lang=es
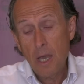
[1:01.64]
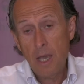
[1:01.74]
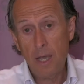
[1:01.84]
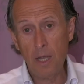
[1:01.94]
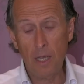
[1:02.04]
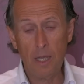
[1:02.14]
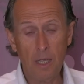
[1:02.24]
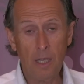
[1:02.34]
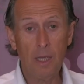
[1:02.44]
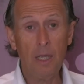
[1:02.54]

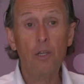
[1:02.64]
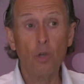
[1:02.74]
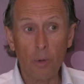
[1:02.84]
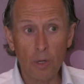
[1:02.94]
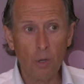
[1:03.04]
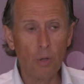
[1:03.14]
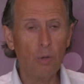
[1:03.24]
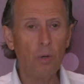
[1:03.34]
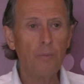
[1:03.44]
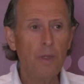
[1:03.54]
eh, y sobre
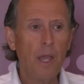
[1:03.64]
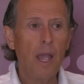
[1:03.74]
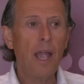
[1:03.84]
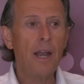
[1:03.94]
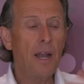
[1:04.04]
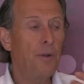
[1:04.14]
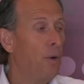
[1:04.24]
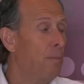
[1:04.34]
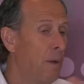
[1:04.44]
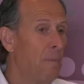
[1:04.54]
todo en el
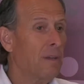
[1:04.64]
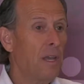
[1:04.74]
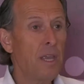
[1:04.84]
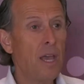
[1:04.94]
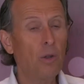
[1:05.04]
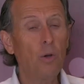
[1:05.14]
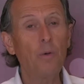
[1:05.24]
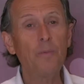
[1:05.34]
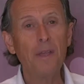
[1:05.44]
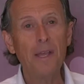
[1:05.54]
nombre más señero
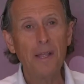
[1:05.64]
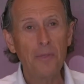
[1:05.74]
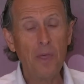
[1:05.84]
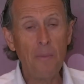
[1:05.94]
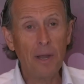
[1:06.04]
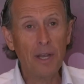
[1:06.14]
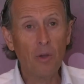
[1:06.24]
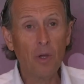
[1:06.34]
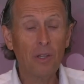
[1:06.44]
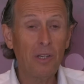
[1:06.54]
de
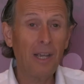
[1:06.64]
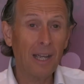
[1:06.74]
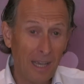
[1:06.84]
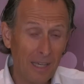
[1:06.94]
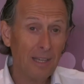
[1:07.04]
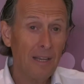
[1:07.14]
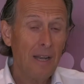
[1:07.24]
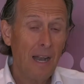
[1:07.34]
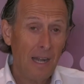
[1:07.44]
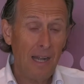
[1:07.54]
Marisco Castilla, que es
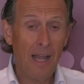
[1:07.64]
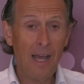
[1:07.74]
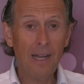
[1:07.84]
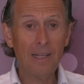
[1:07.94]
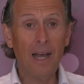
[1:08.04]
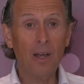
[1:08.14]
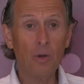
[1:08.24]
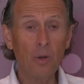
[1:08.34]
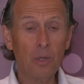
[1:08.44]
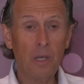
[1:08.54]
la tan
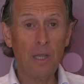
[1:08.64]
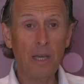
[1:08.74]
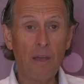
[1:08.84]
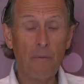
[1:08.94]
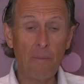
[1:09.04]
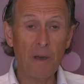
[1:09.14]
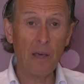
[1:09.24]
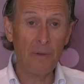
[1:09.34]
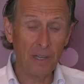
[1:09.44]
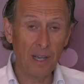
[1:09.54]
conocida y
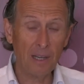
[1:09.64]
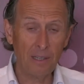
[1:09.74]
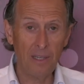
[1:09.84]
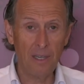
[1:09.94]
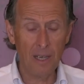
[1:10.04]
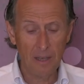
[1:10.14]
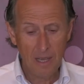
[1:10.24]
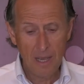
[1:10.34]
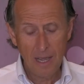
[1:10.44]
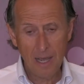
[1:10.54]
afamada Venta Castilla,
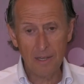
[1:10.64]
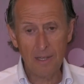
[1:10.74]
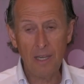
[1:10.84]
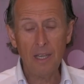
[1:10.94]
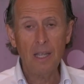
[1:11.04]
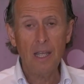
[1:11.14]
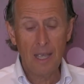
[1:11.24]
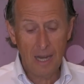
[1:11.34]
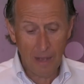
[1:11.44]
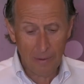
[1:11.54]
allí
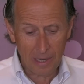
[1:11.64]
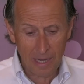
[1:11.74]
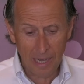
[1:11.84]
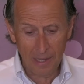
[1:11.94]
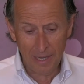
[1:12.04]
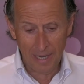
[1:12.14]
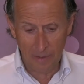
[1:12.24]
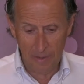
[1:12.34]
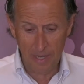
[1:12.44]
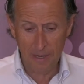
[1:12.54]
en la barriada de
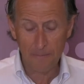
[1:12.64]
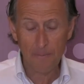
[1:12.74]
Carabina.